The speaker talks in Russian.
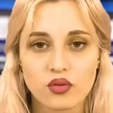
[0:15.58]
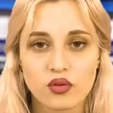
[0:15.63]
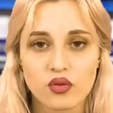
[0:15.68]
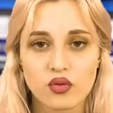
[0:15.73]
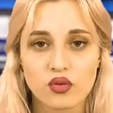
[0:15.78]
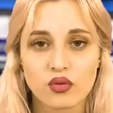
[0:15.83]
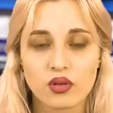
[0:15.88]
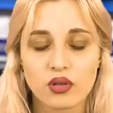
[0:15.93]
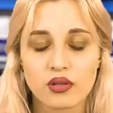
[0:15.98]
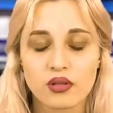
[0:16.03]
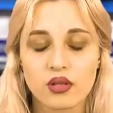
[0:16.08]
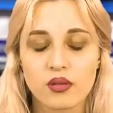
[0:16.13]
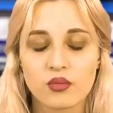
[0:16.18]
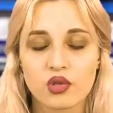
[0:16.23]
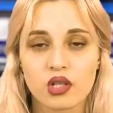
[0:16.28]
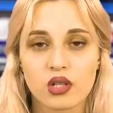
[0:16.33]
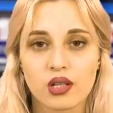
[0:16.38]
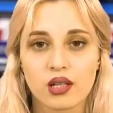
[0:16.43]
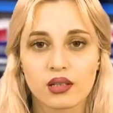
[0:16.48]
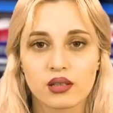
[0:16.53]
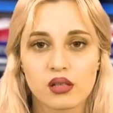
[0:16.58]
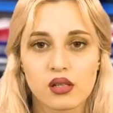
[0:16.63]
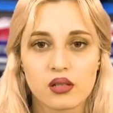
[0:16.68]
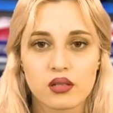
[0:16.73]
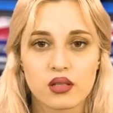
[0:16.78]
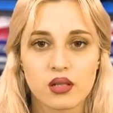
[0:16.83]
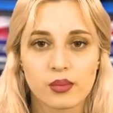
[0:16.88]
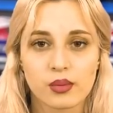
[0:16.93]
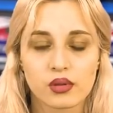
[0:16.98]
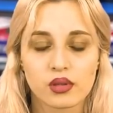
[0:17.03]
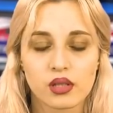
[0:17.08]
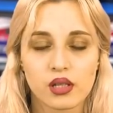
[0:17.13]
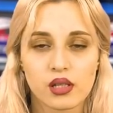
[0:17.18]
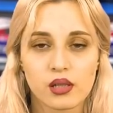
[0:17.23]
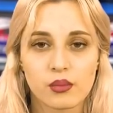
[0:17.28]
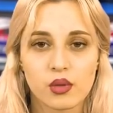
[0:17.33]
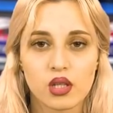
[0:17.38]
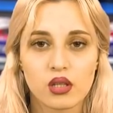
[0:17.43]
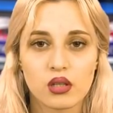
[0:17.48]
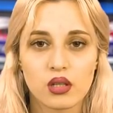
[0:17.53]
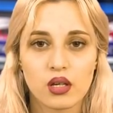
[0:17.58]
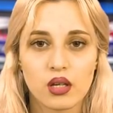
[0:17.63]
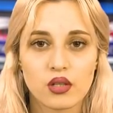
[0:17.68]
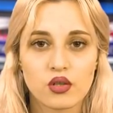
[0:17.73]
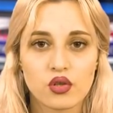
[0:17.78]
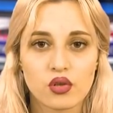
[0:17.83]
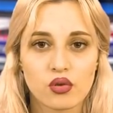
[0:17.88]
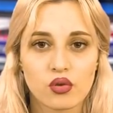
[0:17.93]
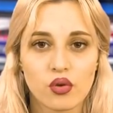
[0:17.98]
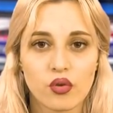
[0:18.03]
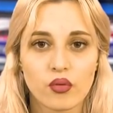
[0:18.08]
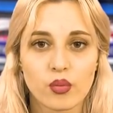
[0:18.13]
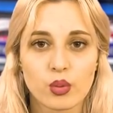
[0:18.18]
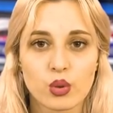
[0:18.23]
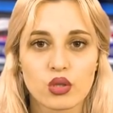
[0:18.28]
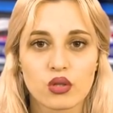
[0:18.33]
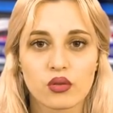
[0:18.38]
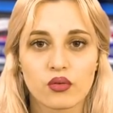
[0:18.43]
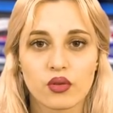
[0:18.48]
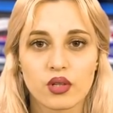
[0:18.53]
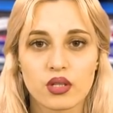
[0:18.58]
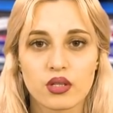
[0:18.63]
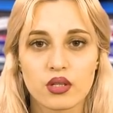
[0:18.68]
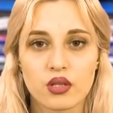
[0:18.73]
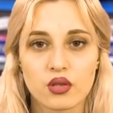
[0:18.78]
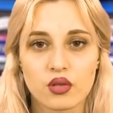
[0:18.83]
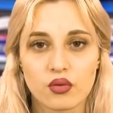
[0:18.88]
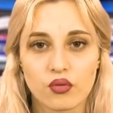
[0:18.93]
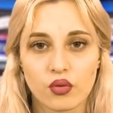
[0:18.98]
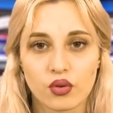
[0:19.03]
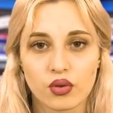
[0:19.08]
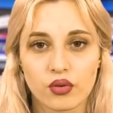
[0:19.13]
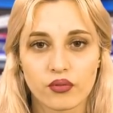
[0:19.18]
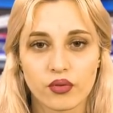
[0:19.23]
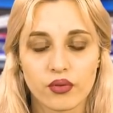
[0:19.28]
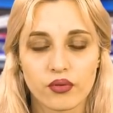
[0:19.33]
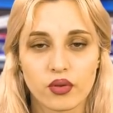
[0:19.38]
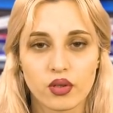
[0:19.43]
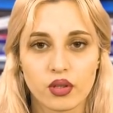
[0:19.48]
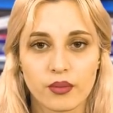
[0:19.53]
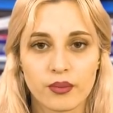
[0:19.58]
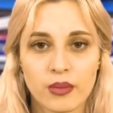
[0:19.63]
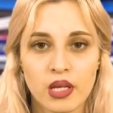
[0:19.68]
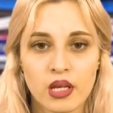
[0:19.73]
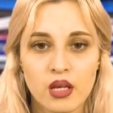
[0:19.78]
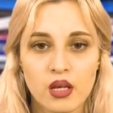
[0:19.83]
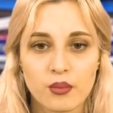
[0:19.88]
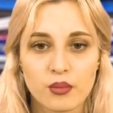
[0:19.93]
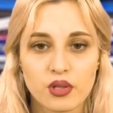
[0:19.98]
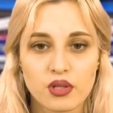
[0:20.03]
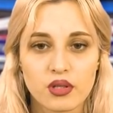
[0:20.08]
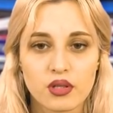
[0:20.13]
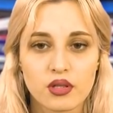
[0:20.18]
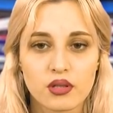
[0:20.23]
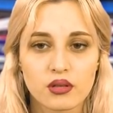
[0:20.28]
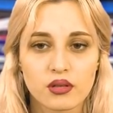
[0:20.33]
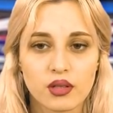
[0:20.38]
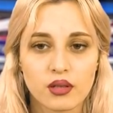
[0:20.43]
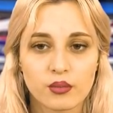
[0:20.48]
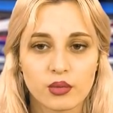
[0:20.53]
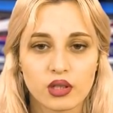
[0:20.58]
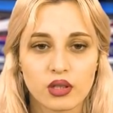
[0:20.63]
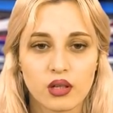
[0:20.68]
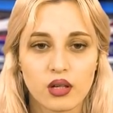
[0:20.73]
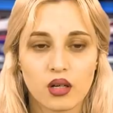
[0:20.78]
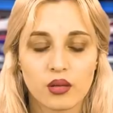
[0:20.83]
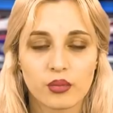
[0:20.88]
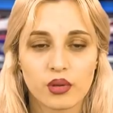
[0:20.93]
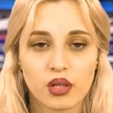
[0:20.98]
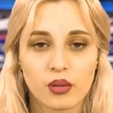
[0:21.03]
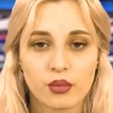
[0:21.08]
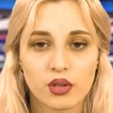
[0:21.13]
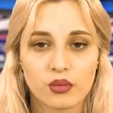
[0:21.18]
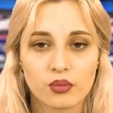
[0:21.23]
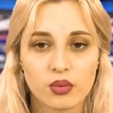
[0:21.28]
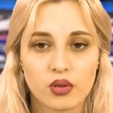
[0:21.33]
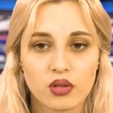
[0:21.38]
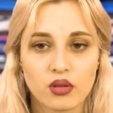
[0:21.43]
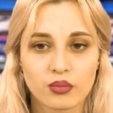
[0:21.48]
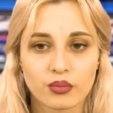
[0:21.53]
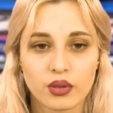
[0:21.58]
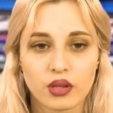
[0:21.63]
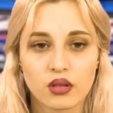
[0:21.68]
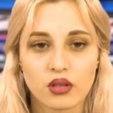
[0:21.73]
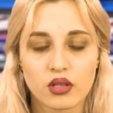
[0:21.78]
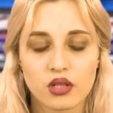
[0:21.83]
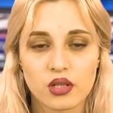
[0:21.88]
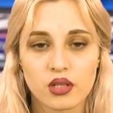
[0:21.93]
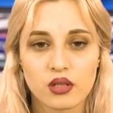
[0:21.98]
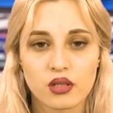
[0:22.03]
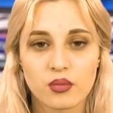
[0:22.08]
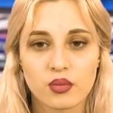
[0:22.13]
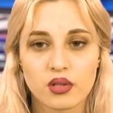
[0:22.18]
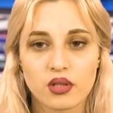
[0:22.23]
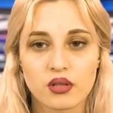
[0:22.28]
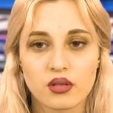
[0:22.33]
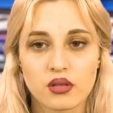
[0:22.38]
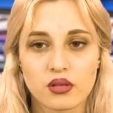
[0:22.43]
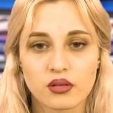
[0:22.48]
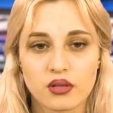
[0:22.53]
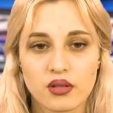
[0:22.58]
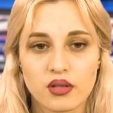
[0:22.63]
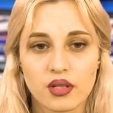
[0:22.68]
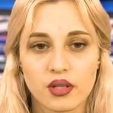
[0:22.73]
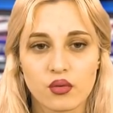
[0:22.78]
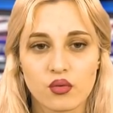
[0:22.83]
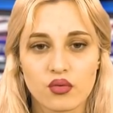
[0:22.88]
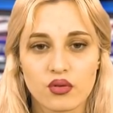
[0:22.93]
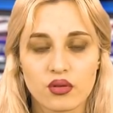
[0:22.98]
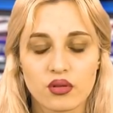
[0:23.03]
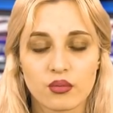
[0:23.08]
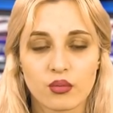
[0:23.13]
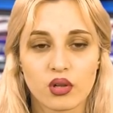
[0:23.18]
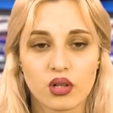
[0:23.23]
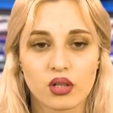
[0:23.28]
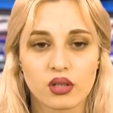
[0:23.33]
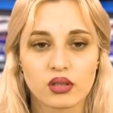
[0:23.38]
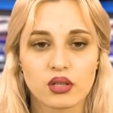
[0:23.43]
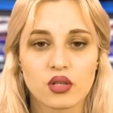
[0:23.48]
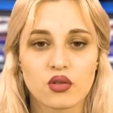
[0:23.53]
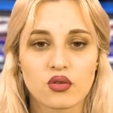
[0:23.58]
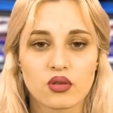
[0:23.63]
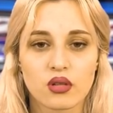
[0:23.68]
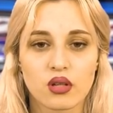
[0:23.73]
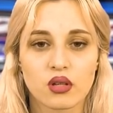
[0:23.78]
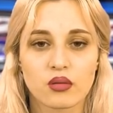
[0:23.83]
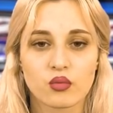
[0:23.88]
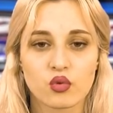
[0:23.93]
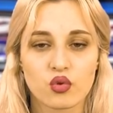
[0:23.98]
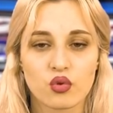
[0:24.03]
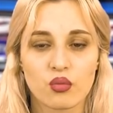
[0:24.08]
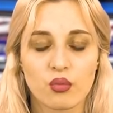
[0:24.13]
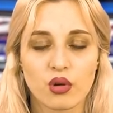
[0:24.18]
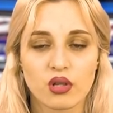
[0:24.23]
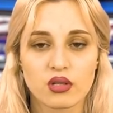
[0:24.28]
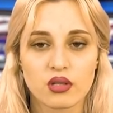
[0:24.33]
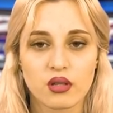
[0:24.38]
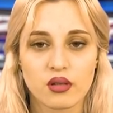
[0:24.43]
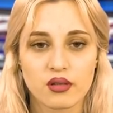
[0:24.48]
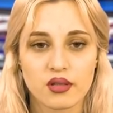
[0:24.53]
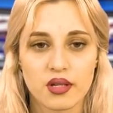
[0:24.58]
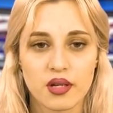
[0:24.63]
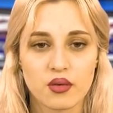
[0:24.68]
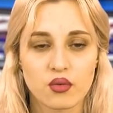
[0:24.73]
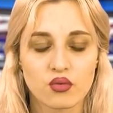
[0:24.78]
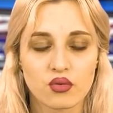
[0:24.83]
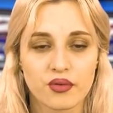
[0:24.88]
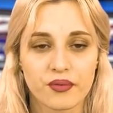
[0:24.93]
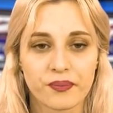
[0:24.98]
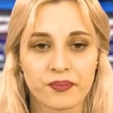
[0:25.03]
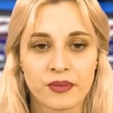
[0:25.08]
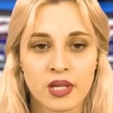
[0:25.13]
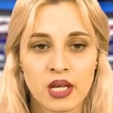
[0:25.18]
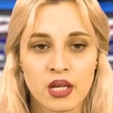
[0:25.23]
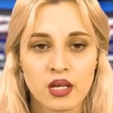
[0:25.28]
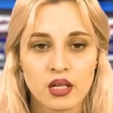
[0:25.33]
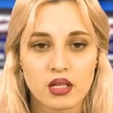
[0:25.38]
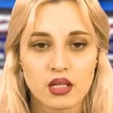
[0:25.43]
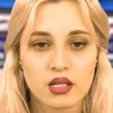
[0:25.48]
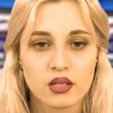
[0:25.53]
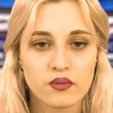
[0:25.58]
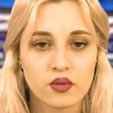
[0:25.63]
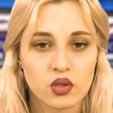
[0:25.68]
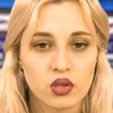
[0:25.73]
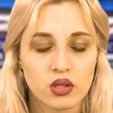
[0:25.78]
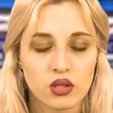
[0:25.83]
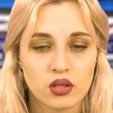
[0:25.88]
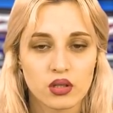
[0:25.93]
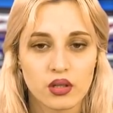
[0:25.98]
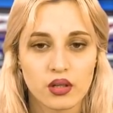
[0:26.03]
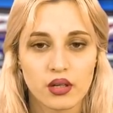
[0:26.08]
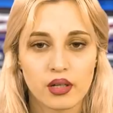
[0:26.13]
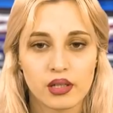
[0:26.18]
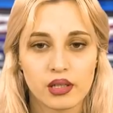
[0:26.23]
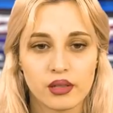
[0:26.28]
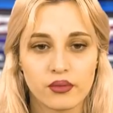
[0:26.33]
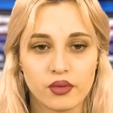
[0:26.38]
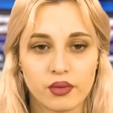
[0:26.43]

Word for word: на государственном телеканале Западной Армении очередной выпуск новостей сегодня в эфире. Президент Армен Акабрамян принял приглашение президента Союза демократических мусульманских союзов. Извинения о